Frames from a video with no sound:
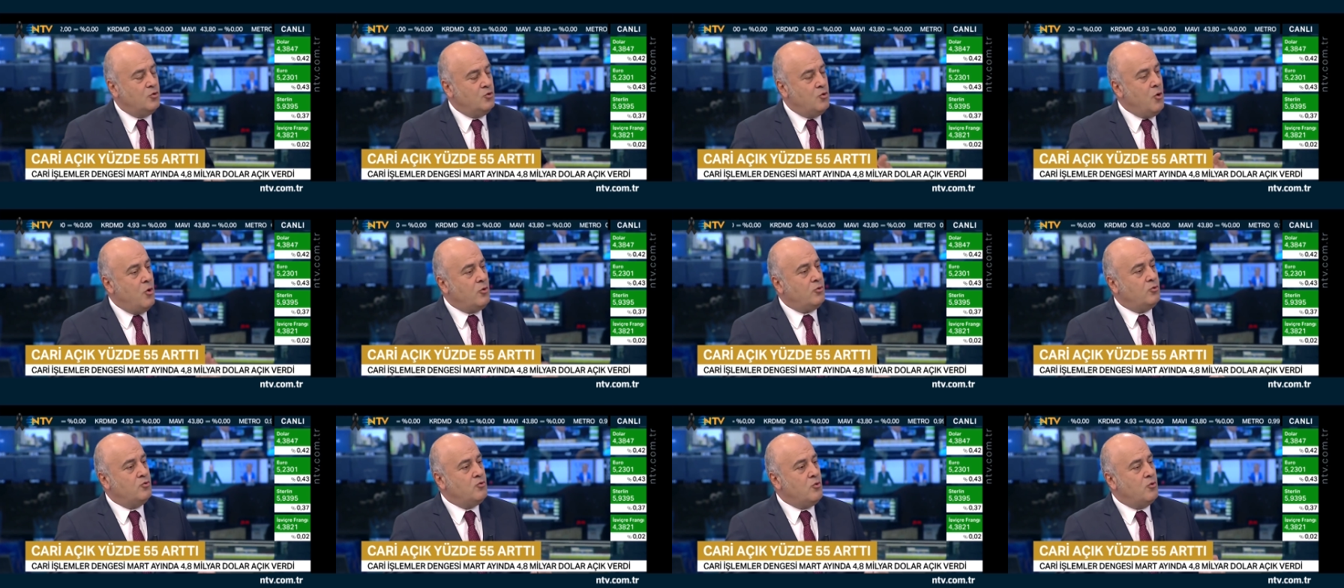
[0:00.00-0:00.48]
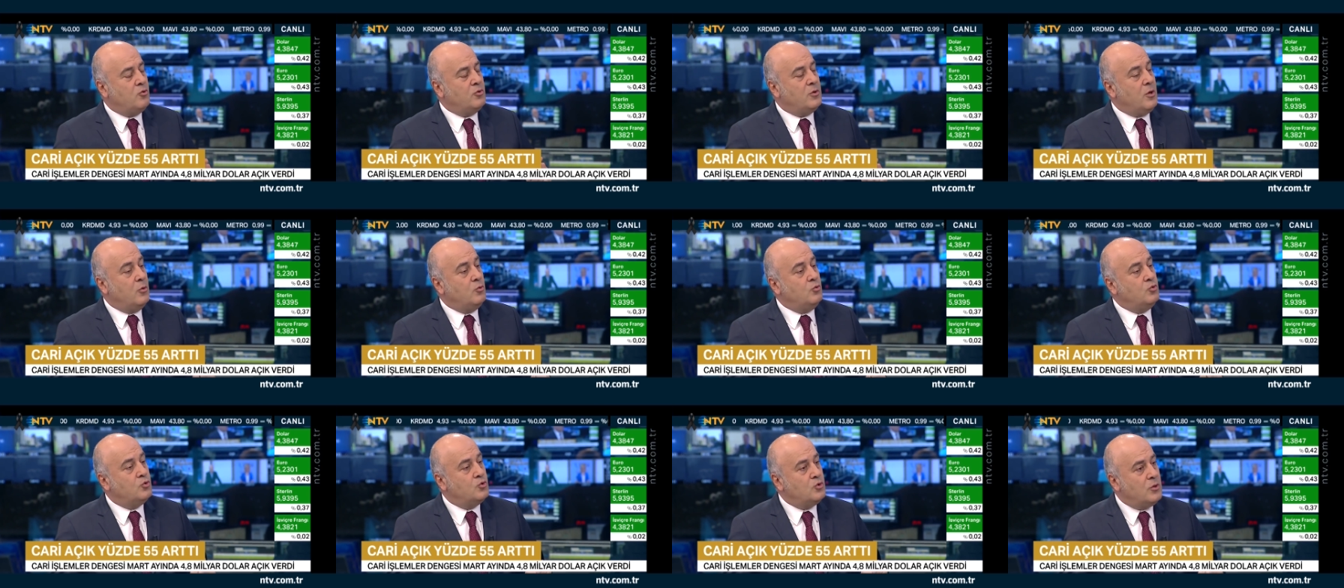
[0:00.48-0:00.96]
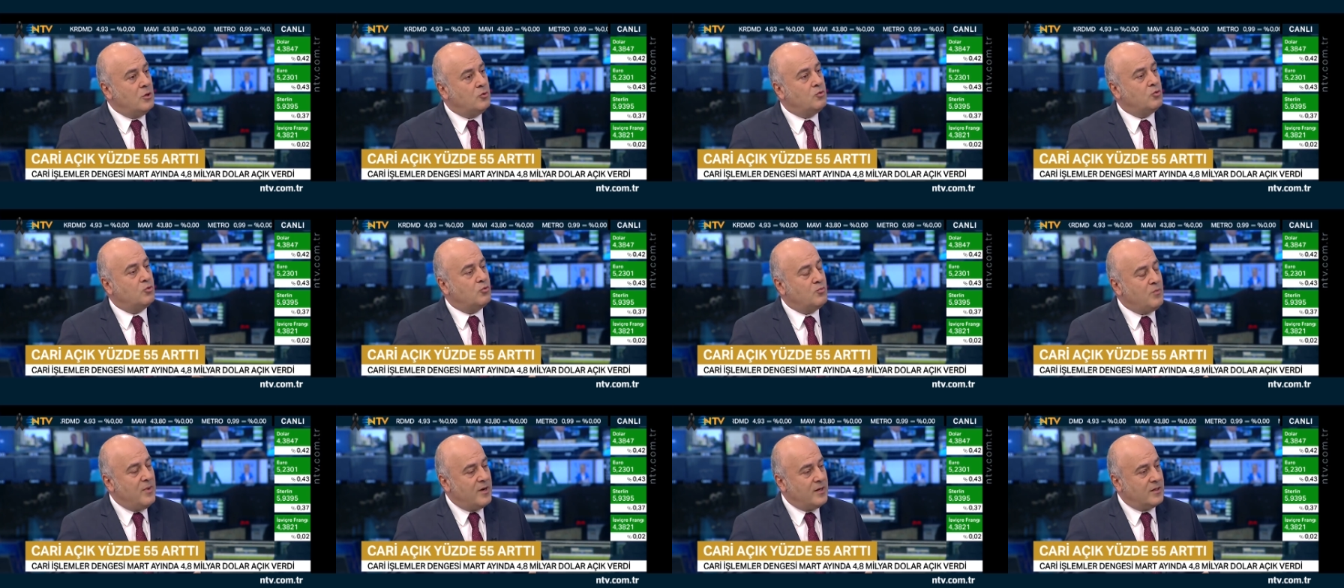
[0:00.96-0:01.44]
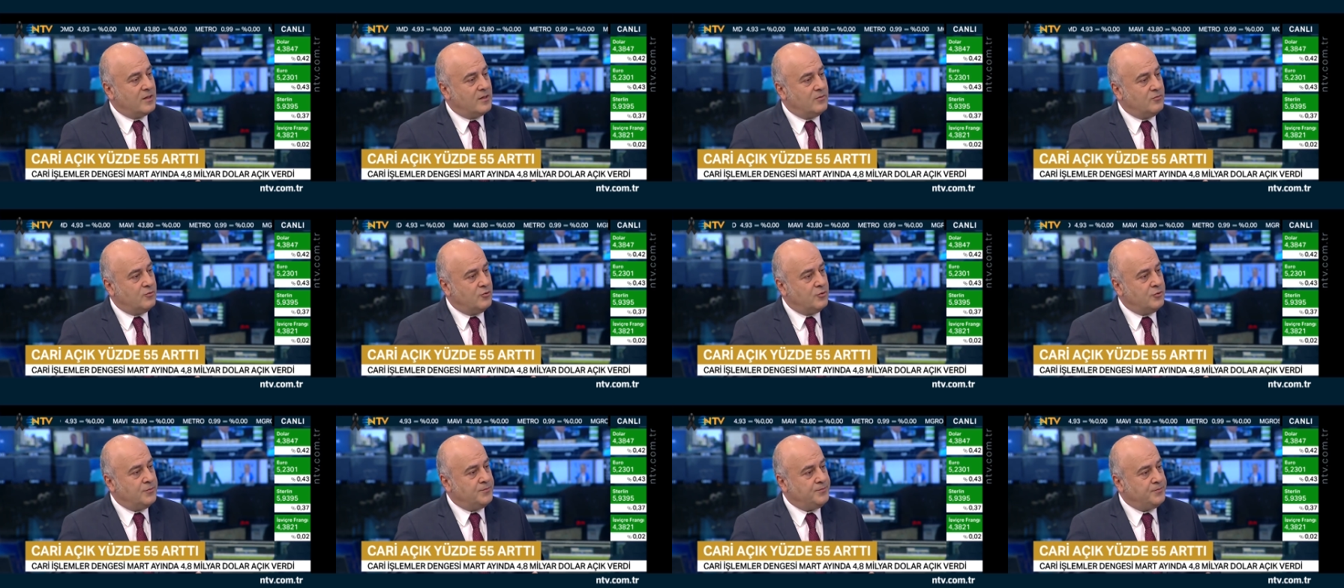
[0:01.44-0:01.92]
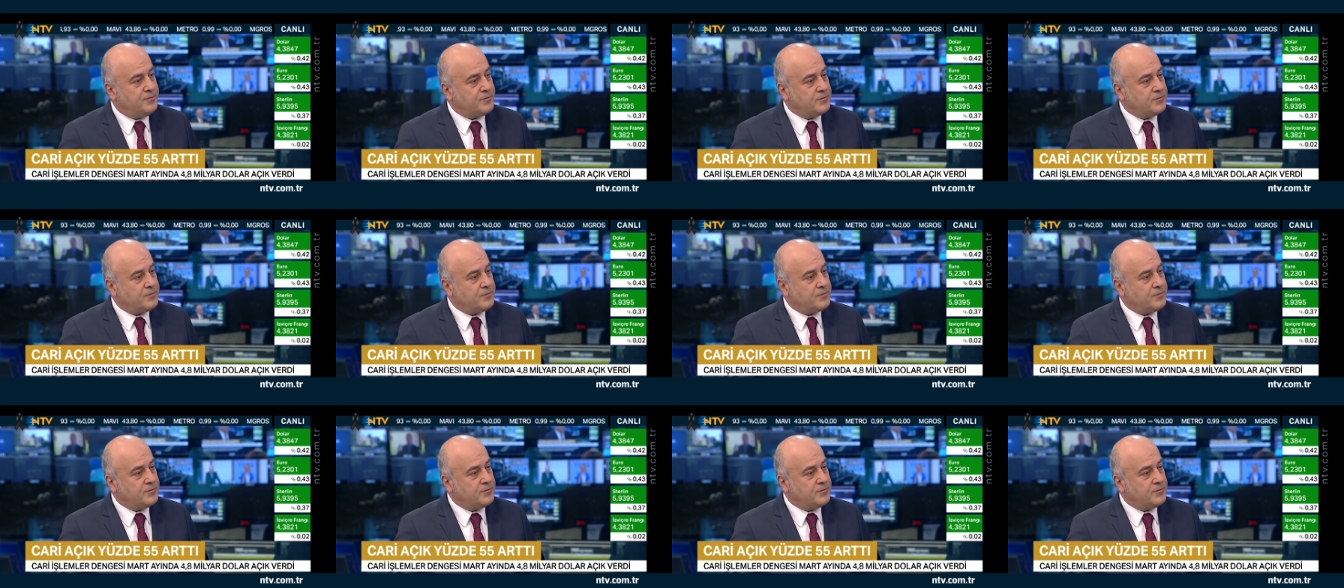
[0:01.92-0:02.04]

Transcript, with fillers: 4.3'te tutmaktı bunu.